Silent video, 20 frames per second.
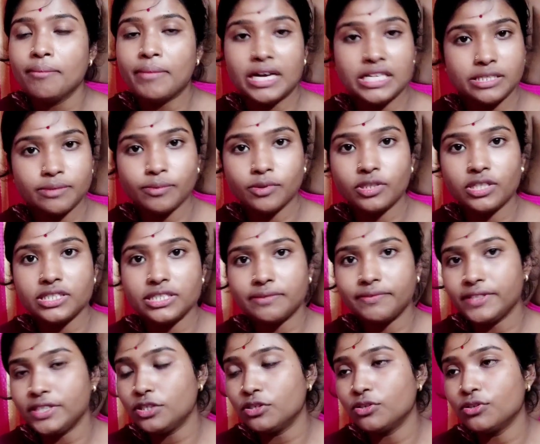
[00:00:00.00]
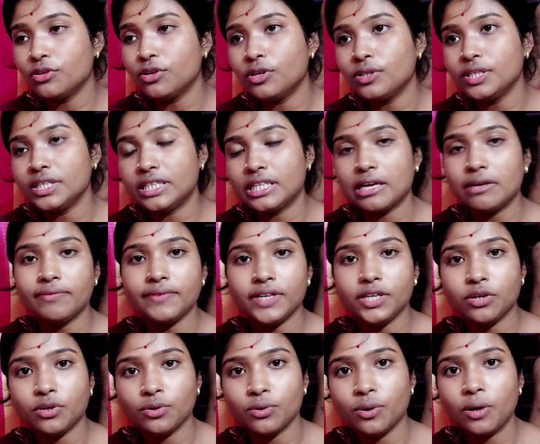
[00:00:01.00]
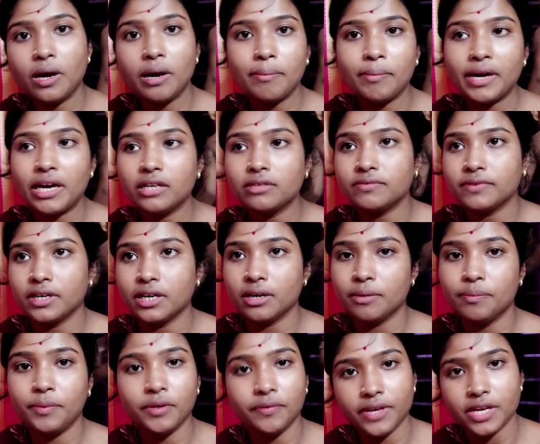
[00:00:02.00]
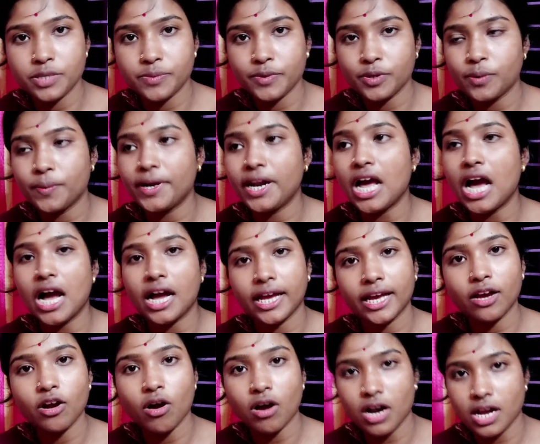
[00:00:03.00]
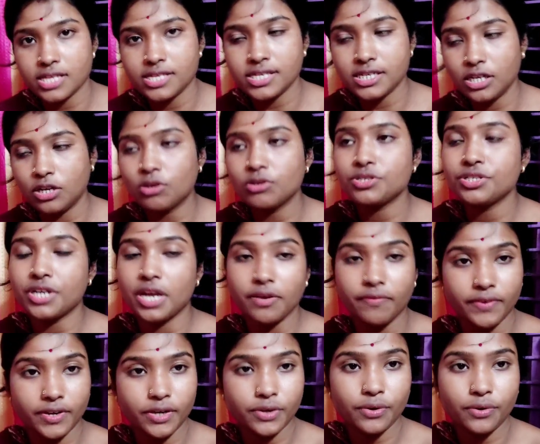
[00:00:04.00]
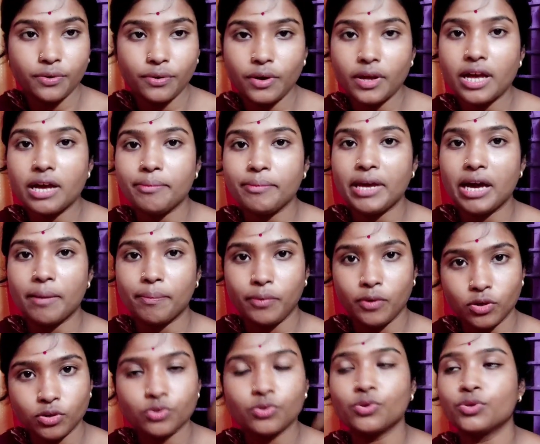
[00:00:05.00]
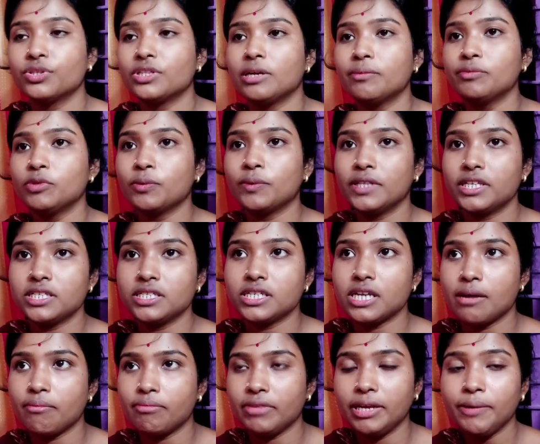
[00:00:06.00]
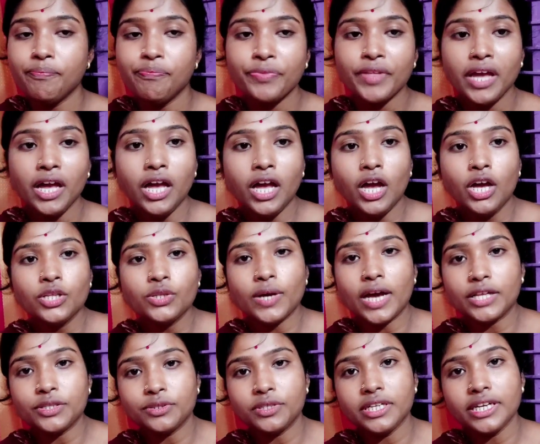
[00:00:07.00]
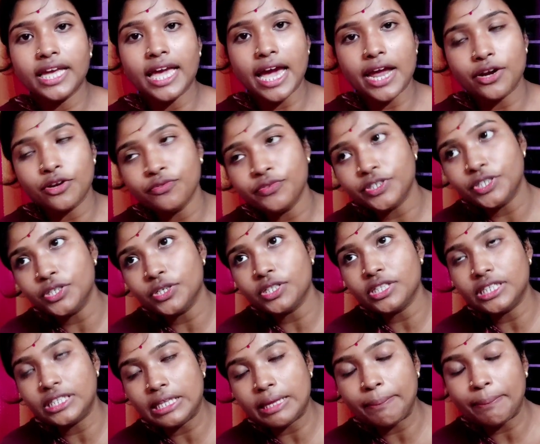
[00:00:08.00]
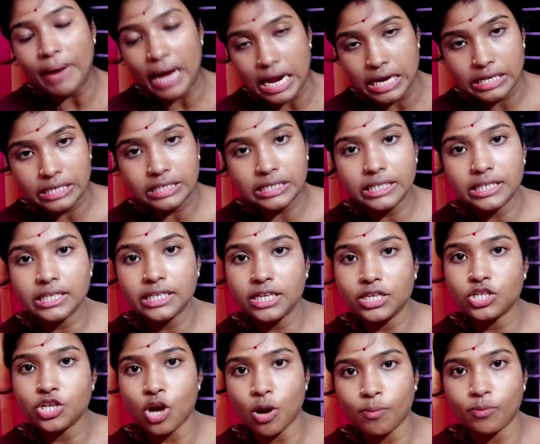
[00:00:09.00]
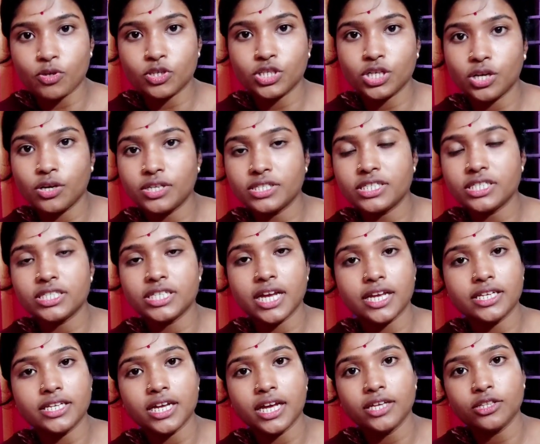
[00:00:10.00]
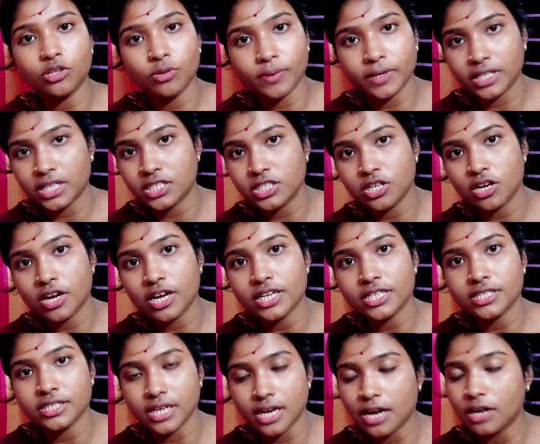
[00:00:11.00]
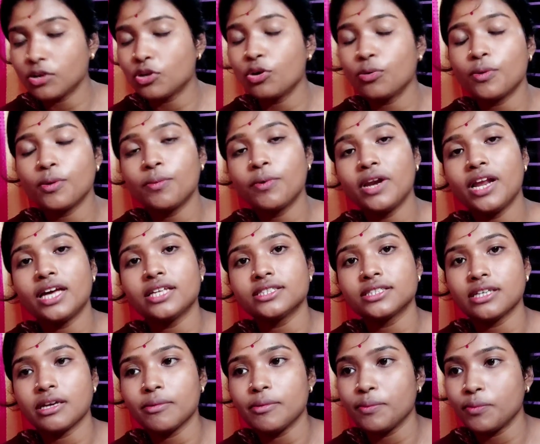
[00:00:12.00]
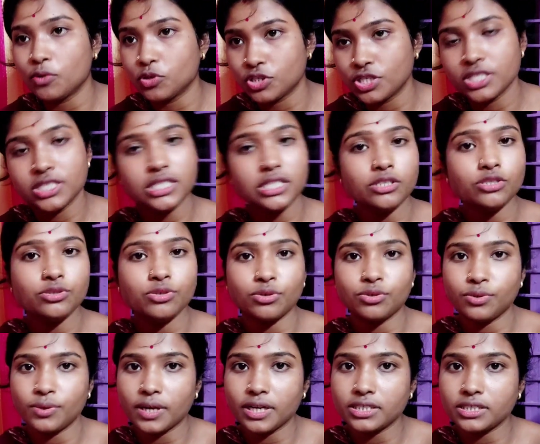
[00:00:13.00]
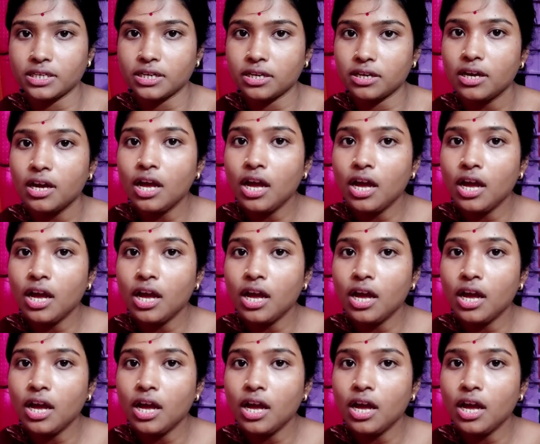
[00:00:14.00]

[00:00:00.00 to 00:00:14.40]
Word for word: মাঝে মধ্যে যে ভিডিওগুলো দিতাম ভিডিওগুলো আমার প্রিভিয়াস ভিডিও মানে আগে করা ছিল সেই ভিডিওগুলোই আমি আপলোড করতাম তোমাদের সামনে তো এতদিন কেন ভিডিও দিতে পারিনি কি সমস্যা হয়েছে সেইটাই তোমাদের সঙ্গে শেয়ার করবো বলে আজকে আমি বসেছি ছোট্ট একটা